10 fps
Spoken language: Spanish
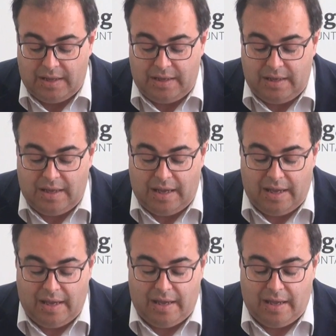y
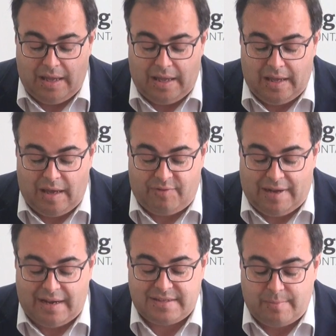eh, a
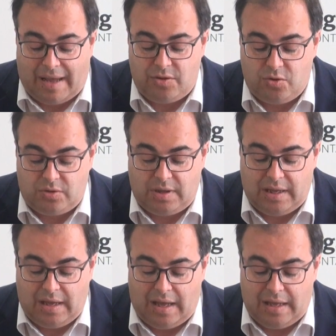finales de mayo
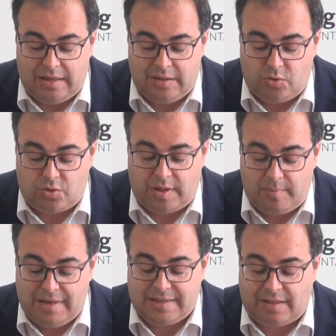eh, hay
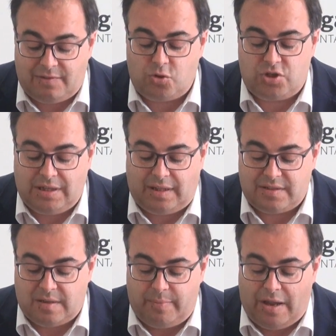12.707
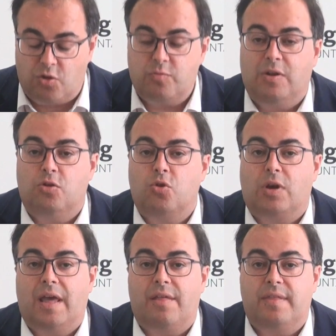desempleados menos, lo
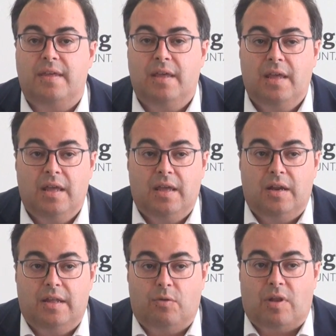que hace,
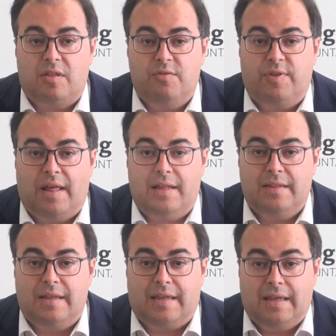eh, da una cifra
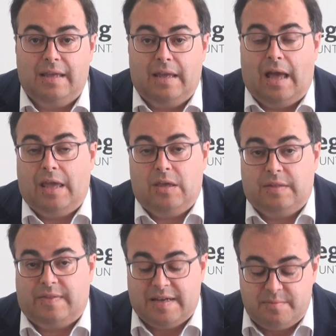de que
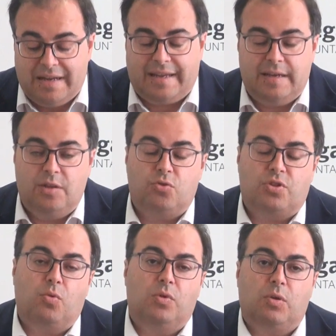hay
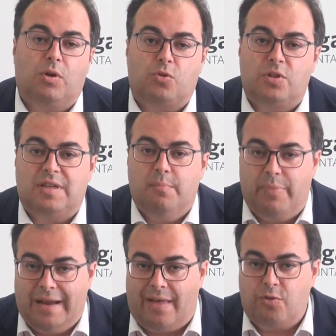3.554
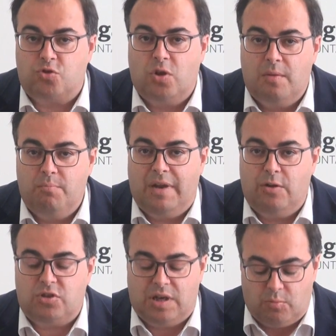desempleados
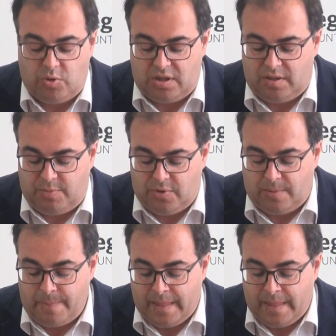menos en el municipio.